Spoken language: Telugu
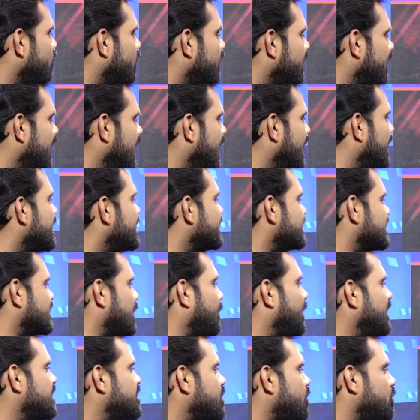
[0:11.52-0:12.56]
ఉన్నట్టుగా
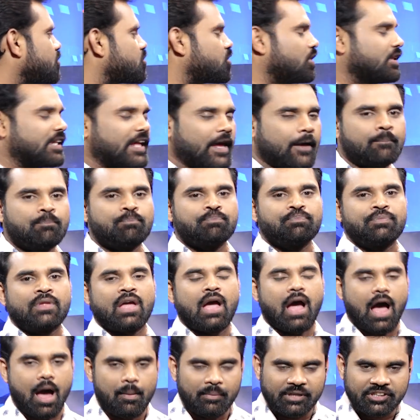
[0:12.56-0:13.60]
సమాచారం వస్తుంది
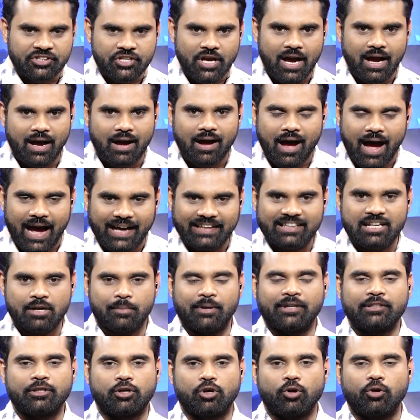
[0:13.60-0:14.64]
అమిత్ షా
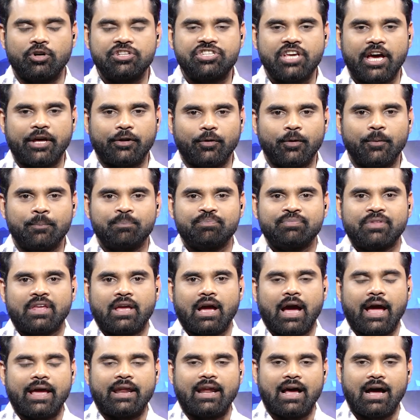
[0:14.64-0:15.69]
హైదరాబాద్కు వచ్చారు
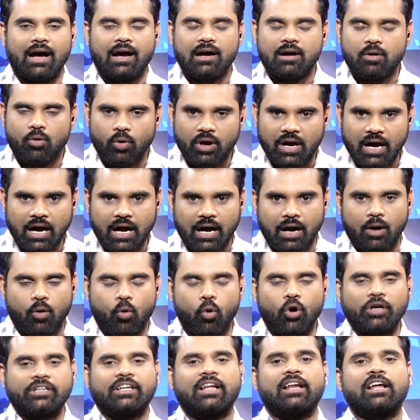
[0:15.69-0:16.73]
ఆయన ఒక
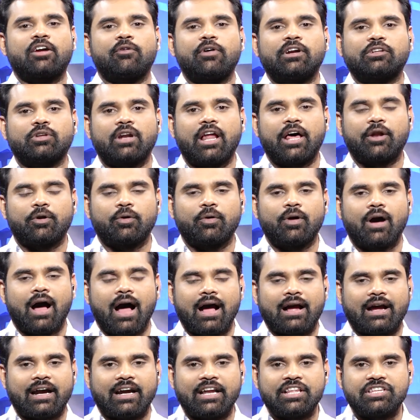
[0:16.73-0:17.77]
కు వెళ్తున్నారు
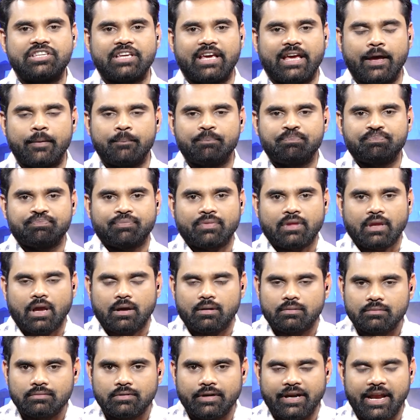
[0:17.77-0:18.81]
అక్కడి నుంచి
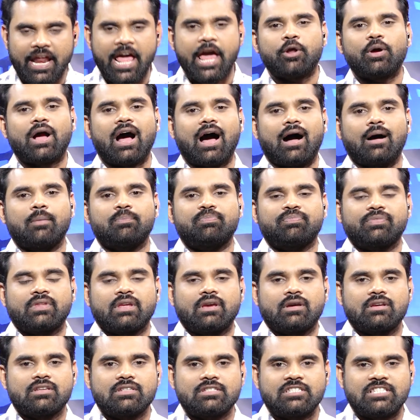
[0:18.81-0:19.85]
నేరుగా
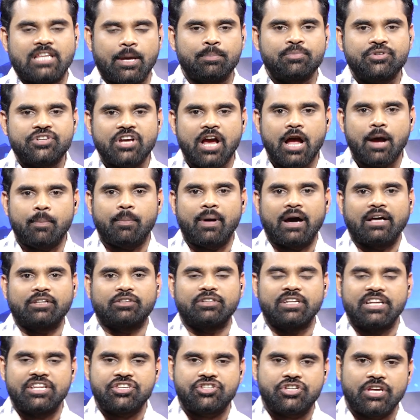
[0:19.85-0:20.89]
శంషాబాద్
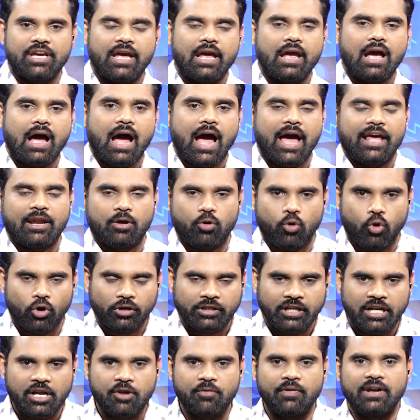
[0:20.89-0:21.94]
నుంచి ఆయన
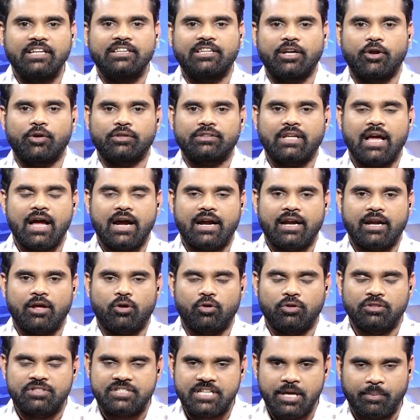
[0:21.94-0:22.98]
హోటల్కి వెళ్ళిన తర్వాత అక్కడ
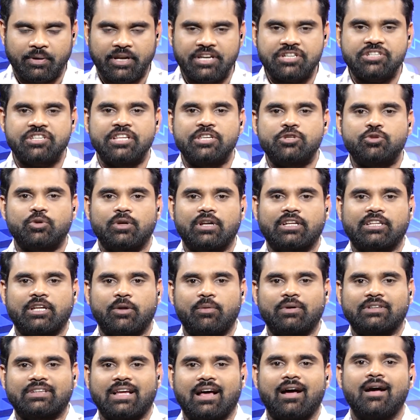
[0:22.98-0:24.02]
కొంతసేపు రెస్ట్ తీసుకున్న
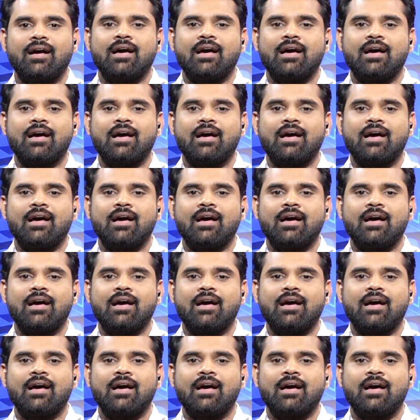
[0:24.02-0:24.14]
తర్వాత